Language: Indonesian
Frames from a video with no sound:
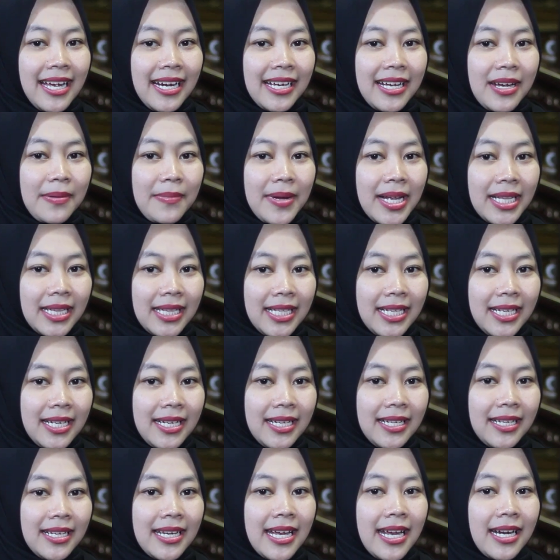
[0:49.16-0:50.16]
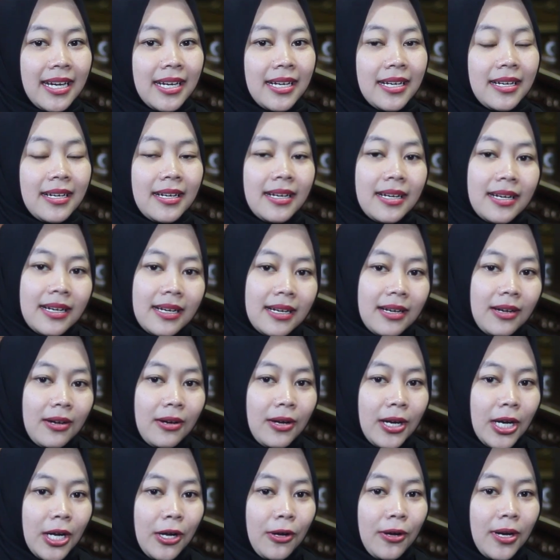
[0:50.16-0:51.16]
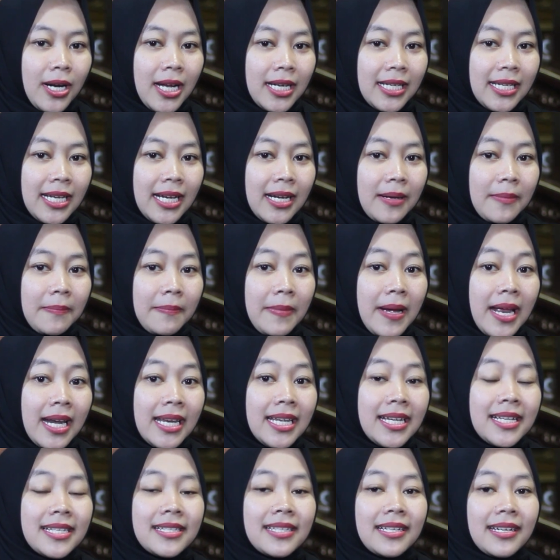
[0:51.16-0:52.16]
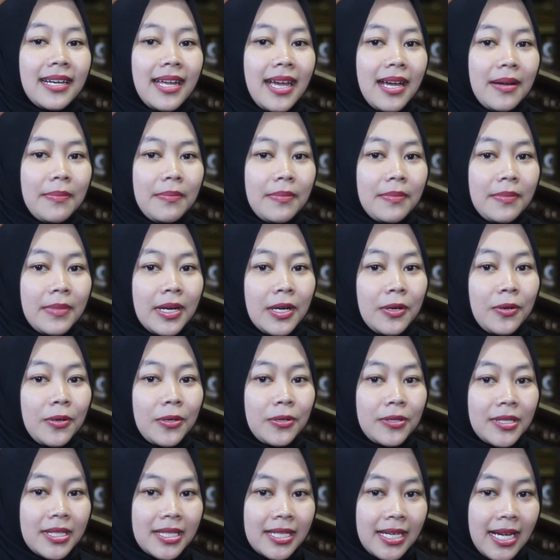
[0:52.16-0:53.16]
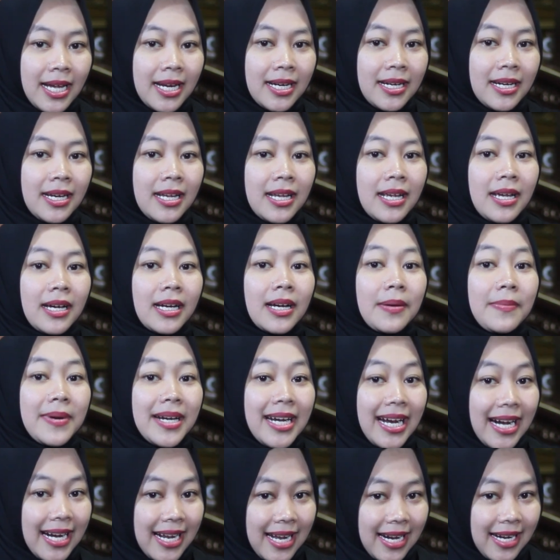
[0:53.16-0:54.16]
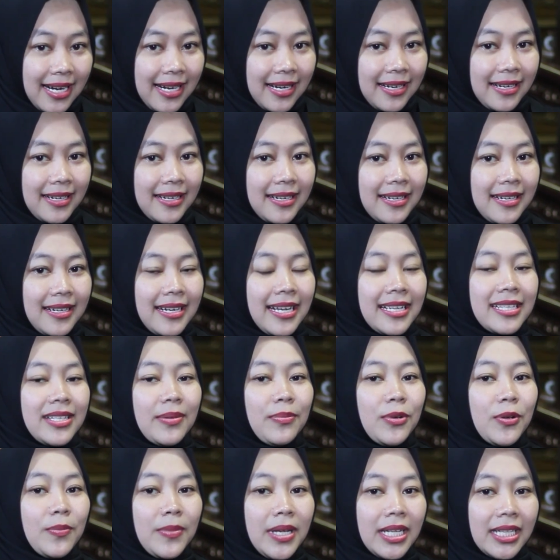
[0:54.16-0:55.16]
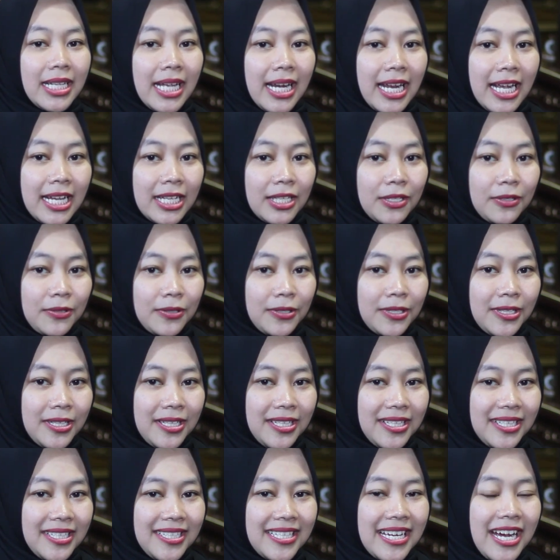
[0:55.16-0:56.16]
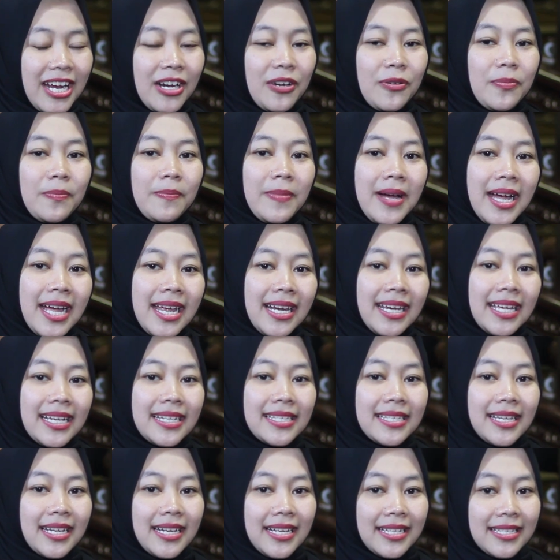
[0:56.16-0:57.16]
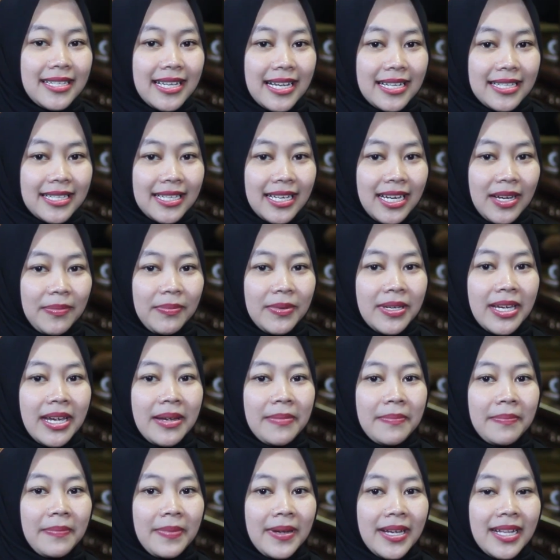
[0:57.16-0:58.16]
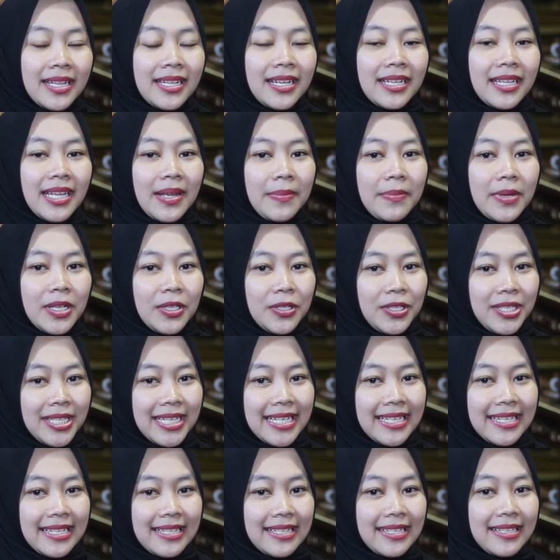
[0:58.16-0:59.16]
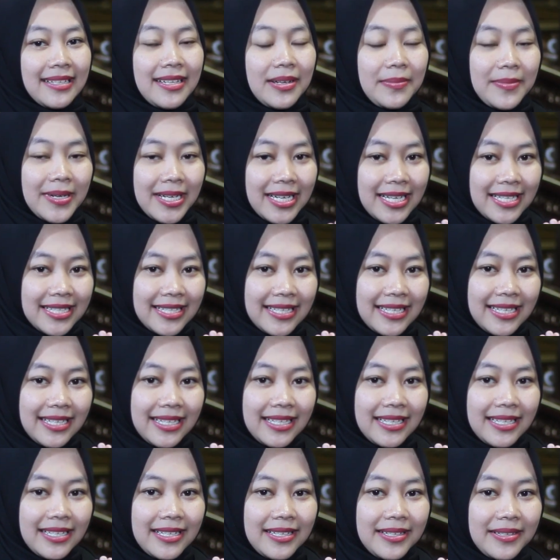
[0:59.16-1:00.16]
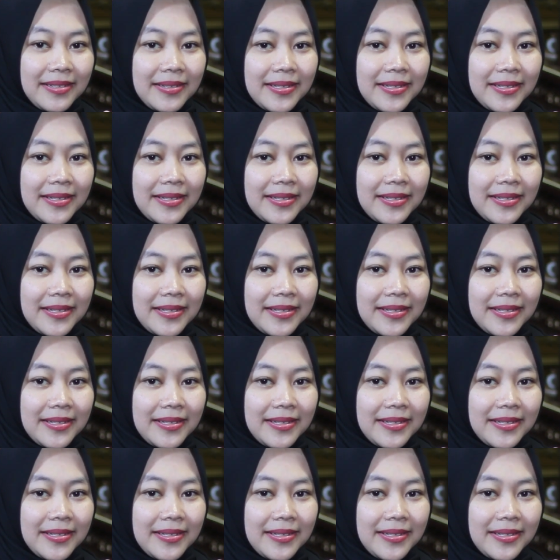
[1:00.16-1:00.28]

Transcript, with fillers: harga mati dan orang-orang yang paling senang menguruskan kebenaran. Nah, sebelum kita lanjut, amin. jangan lupa like, share, and subscribe IMP Entertainment News Channel. Terima kasih.